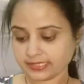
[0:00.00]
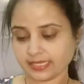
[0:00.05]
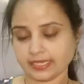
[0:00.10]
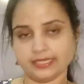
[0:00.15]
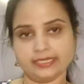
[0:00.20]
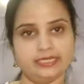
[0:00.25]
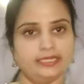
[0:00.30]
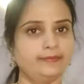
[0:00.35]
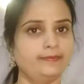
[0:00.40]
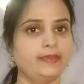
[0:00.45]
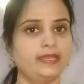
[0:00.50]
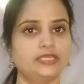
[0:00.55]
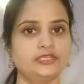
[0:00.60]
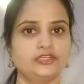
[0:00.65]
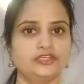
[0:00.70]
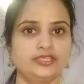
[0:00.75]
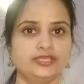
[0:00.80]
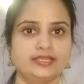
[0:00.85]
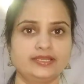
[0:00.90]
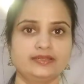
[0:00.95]
శారీకి
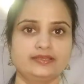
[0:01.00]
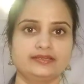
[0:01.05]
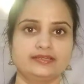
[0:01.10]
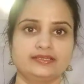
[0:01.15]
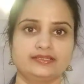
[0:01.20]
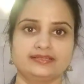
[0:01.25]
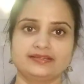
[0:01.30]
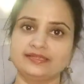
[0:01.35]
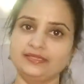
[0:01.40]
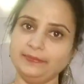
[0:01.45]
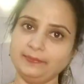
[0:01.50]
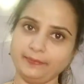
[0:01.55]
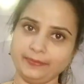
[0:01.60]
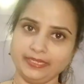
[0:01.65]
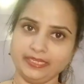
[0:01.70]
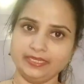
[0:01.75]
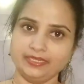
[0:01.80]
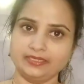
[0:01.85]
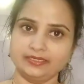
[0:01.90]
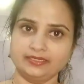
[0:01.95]
మ్యాచింగ్ కలర్ కదా అని
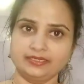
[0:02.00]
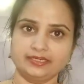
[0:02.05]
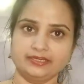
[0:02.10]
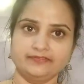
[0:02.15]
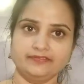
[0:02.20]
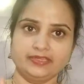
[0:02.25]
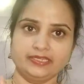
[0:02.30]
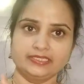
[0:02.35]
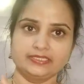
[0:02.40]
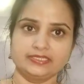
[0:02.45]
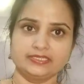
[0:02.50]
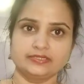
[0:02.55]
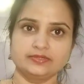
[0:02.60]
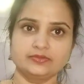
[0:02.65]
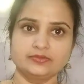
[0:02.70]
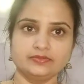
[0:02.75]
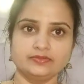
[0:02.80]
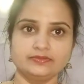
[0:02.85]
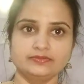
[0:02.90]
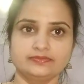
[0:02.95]
పింక్ ఇక్కడ వేయించాను